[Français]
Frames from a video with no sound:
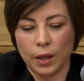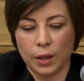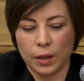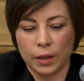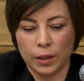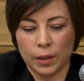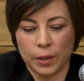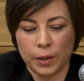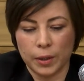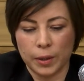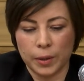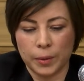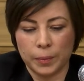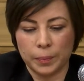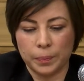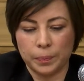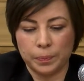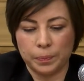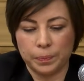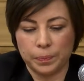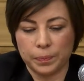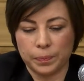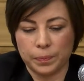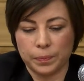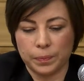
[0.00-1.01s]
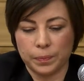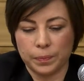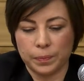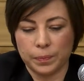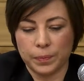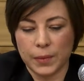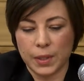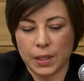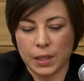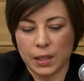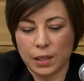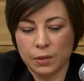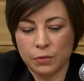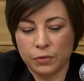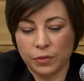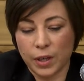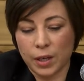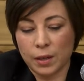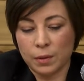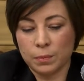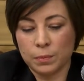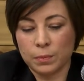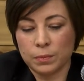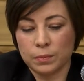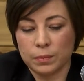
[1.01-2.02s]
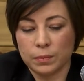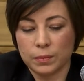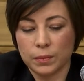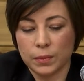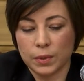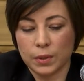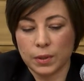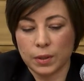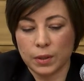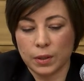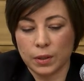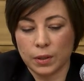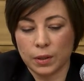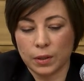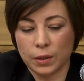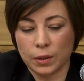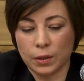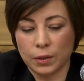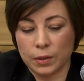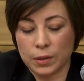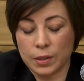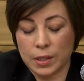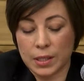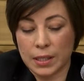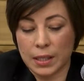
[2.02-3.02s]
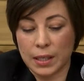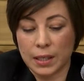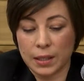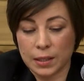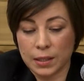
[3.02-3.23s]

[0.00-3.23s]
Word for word: les femmes euh, ça a